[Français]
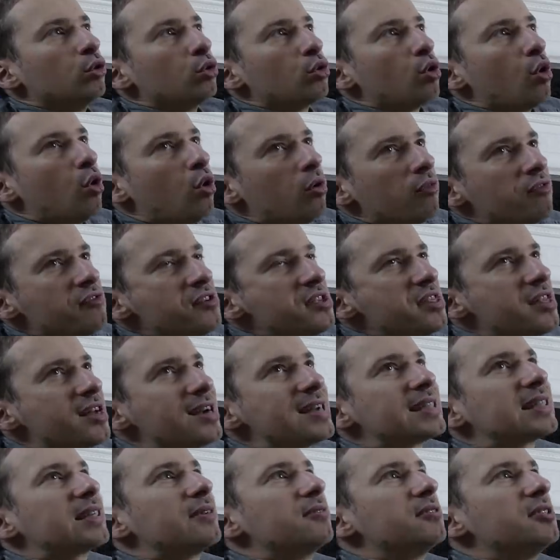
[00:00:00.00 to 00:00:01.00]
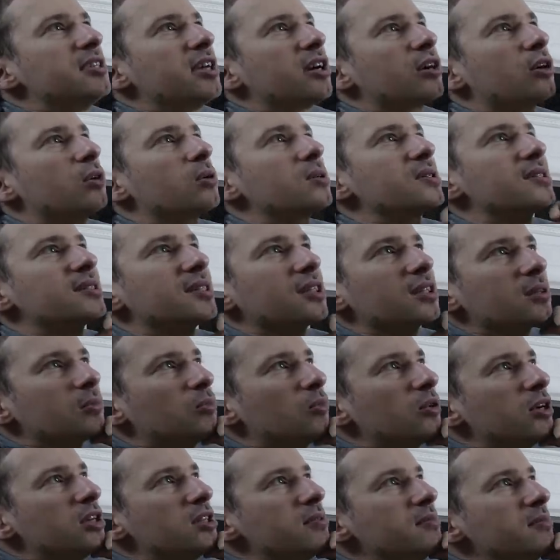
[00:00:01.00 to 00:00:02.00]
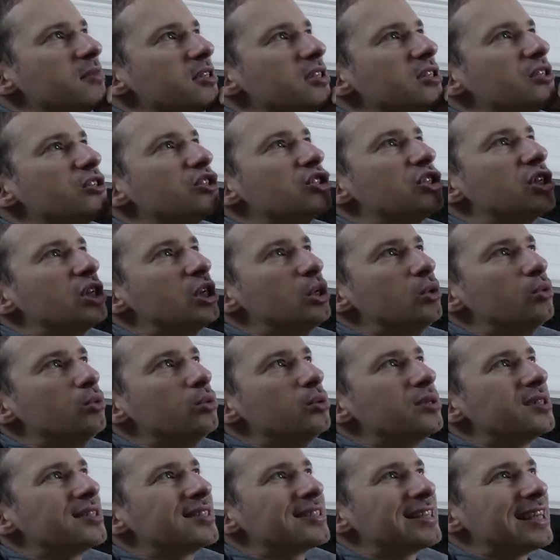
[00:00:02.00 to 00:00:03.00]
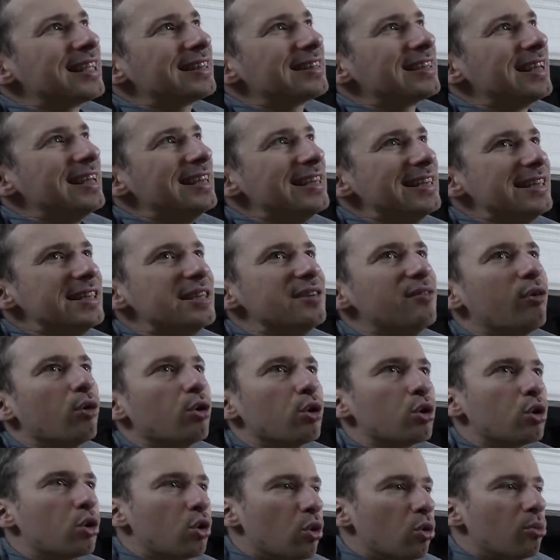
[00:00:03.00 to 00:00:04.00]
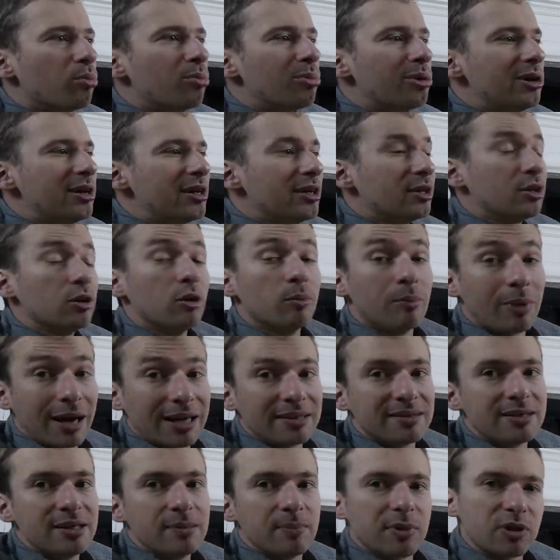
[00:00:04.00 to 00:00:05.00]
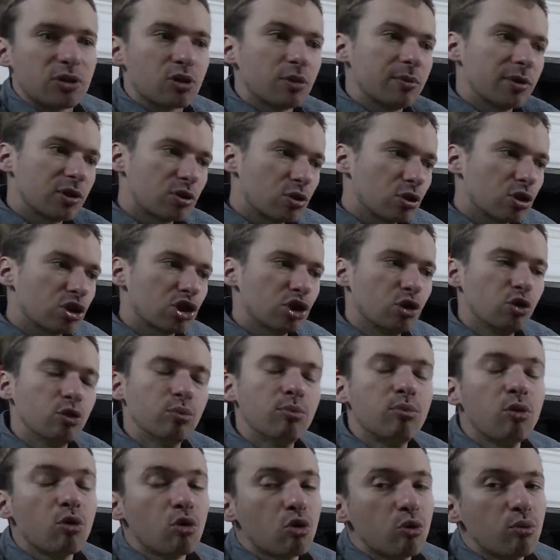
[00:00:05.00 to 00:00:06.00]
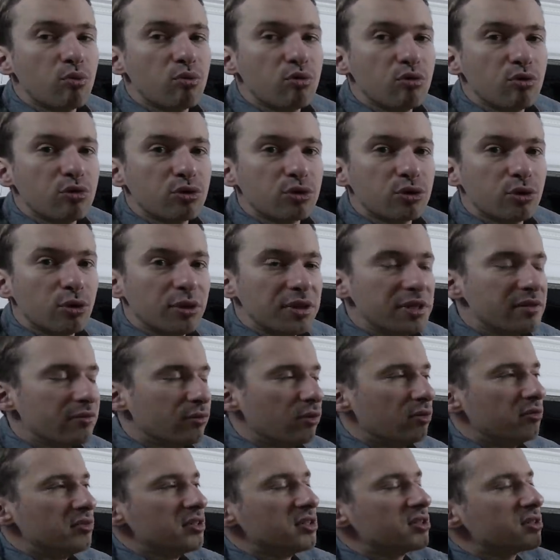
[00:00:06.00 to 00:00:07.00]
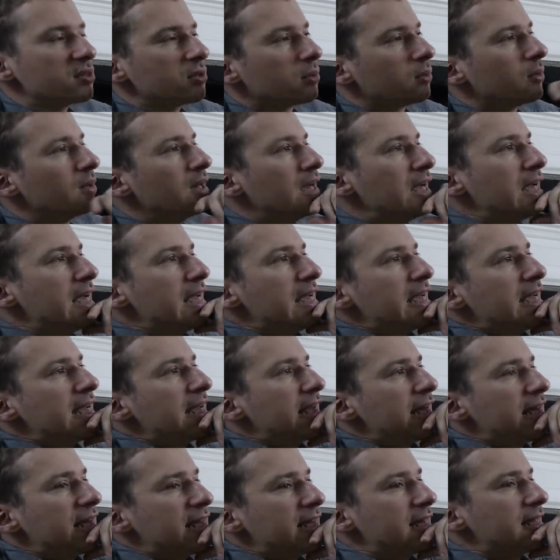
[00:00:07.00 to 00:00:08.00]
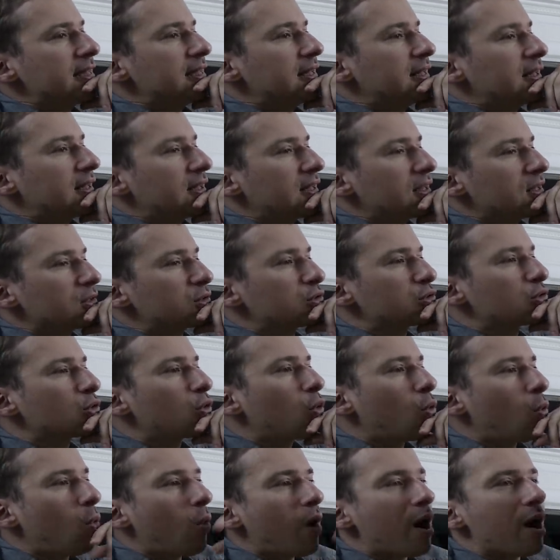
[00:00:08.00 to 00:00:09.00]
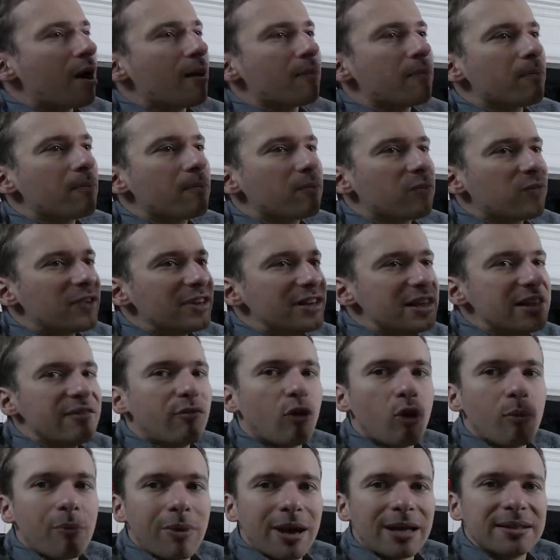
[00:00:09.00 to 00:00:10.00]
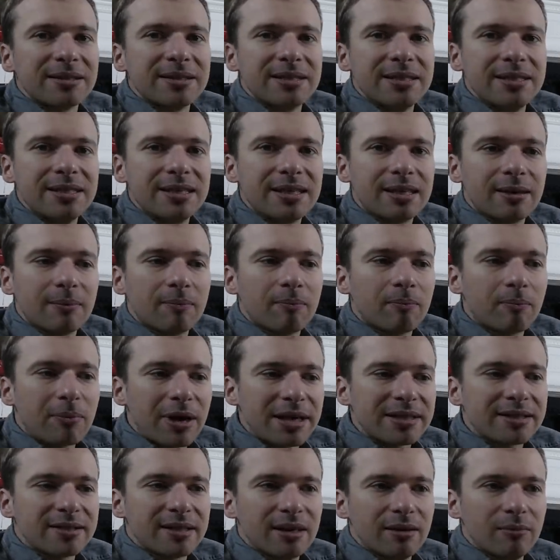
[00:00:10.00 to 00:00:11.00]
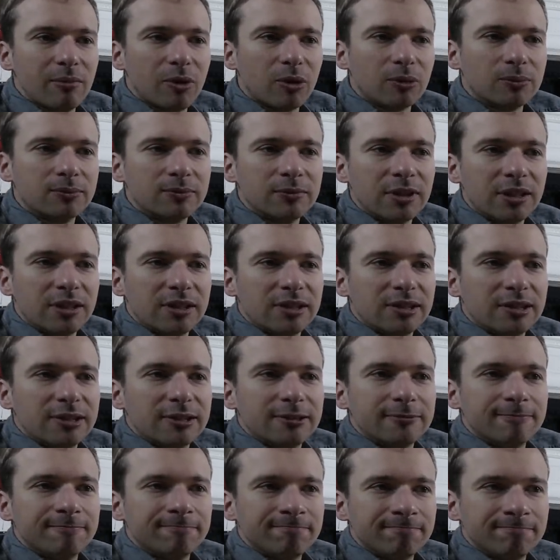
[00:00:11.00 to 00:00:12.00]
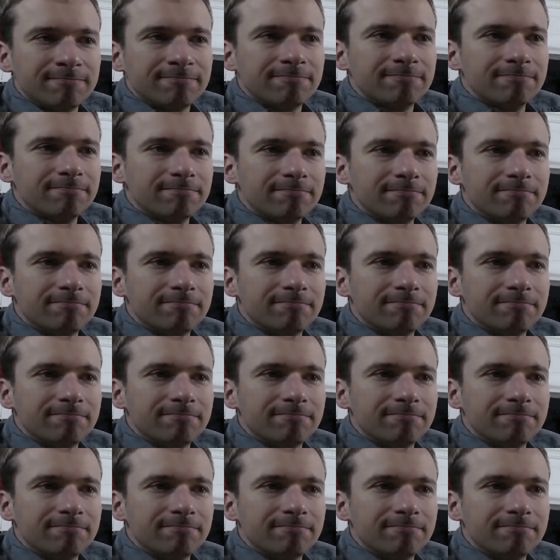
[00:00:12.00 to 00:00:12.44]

Donc au final, ça veut dire qu'en 5 mois et demi, j'ai lu 7 livres complets, pratiques, parce que bien sûr, j'ai lu beaucoup plus de livres de fiction et euh, trois livres pratiques partiellement. Hmm.